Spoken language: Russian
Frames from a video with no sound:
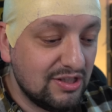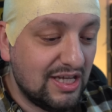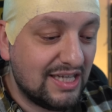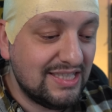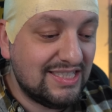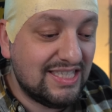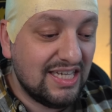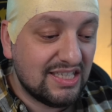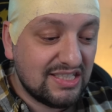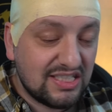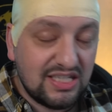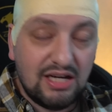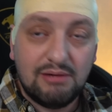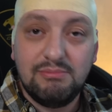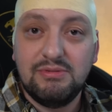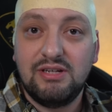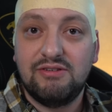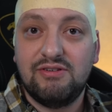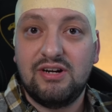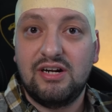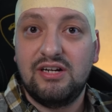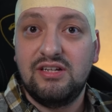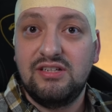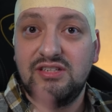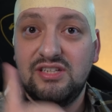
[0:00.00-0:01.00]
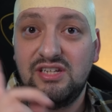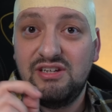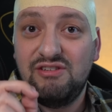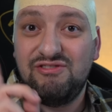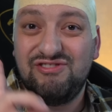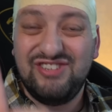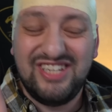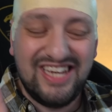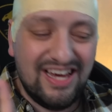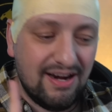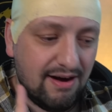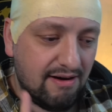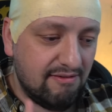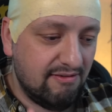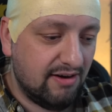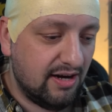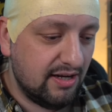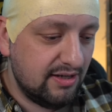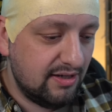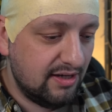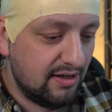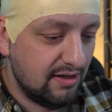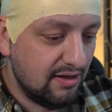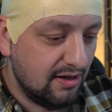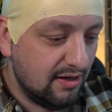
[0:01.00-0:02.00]
на детском евровидении в
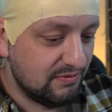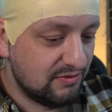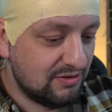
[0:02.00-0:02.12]
Ереване.